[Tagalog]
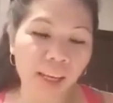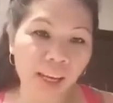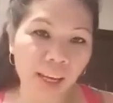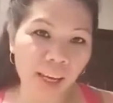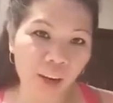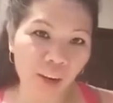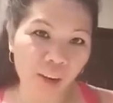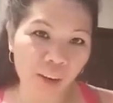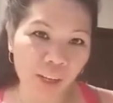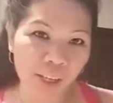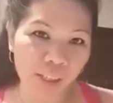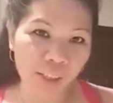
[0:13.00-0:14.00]
Hello, hello
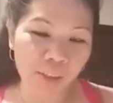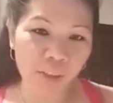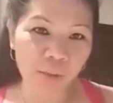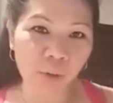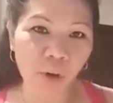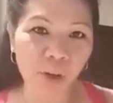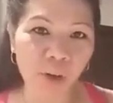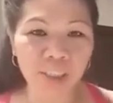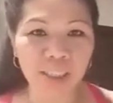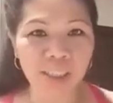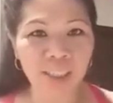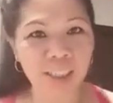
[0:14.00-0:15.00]
guys. Good
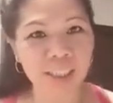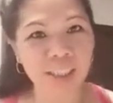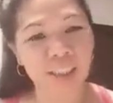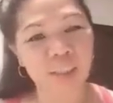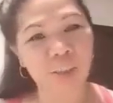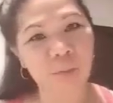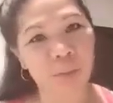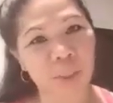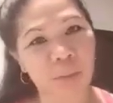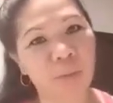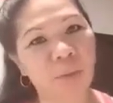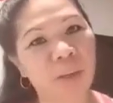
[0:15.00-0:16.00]
morning.
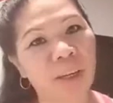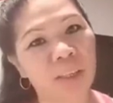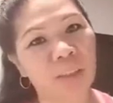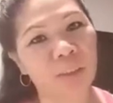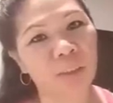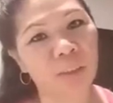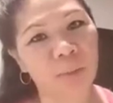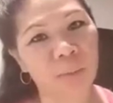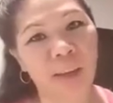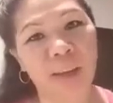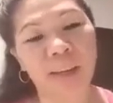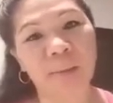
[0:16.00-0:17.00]
Kumusta po kayo?
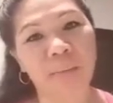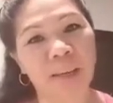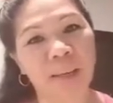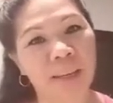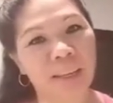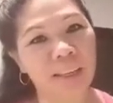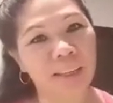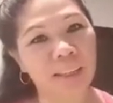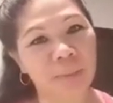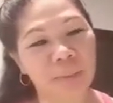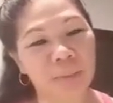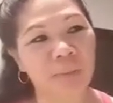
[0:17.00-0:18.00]
Merry, Merry
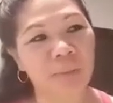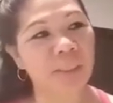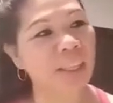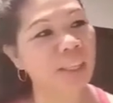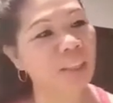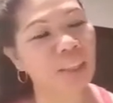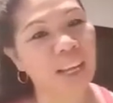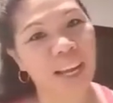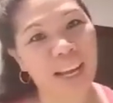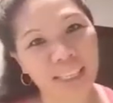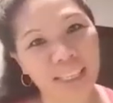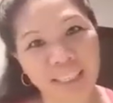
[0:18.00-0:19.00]
Christmas po sa inyo
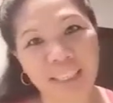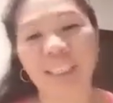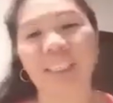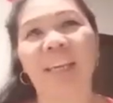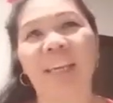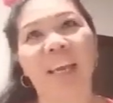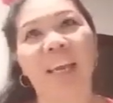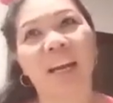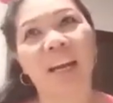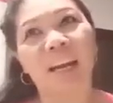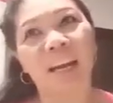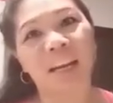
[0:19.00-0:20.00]
lahat.
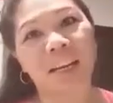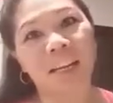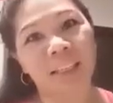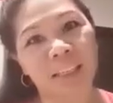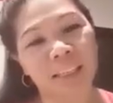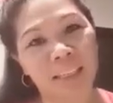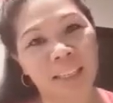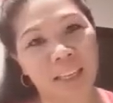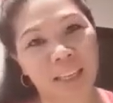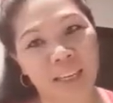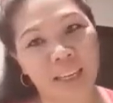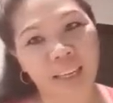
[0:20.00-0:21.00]
Uh,
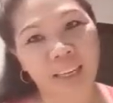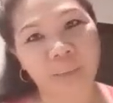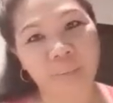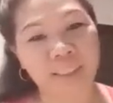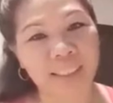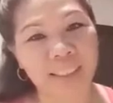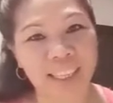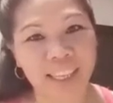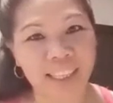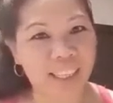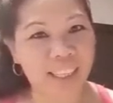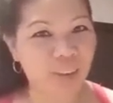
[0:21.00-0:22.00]
sana masaya
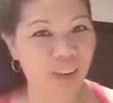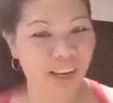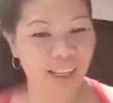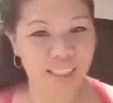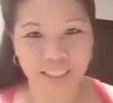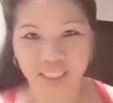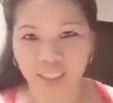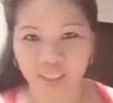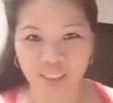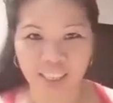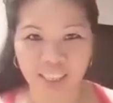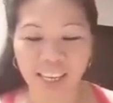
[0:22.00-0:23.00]
kayo lagi.
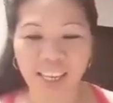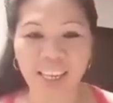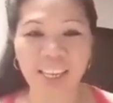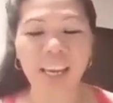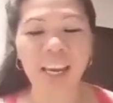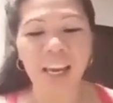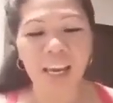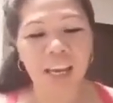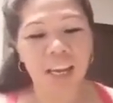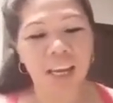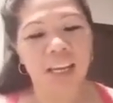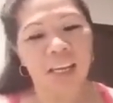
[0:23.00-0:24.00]
Okay?
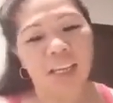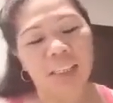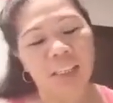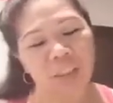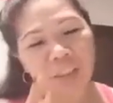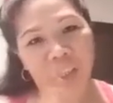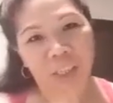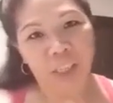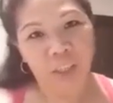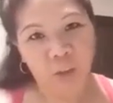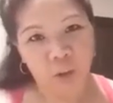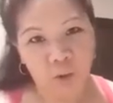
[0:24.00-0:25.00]
So,
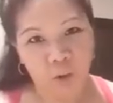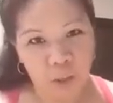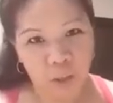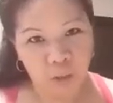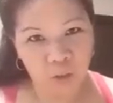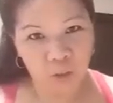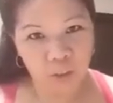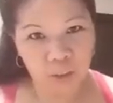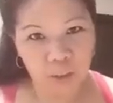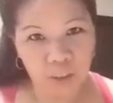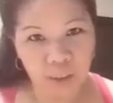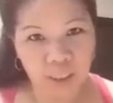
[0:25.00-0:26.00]
nandito ako ngayon.
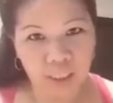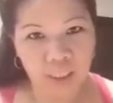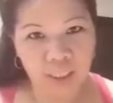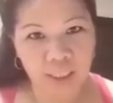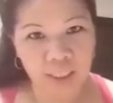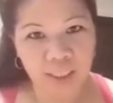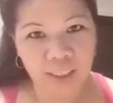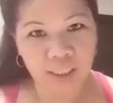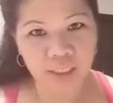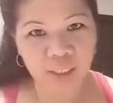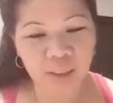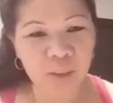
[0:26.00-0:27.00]
Uh,
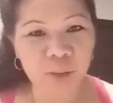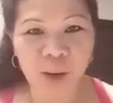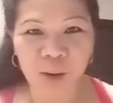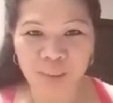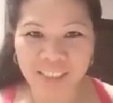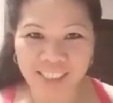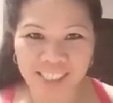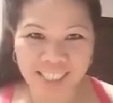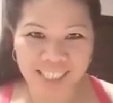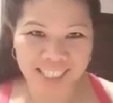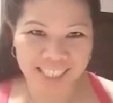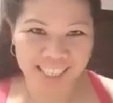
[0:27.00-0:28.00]
gusto ko lang
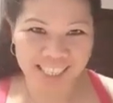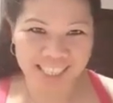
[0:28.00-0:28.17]
magsalita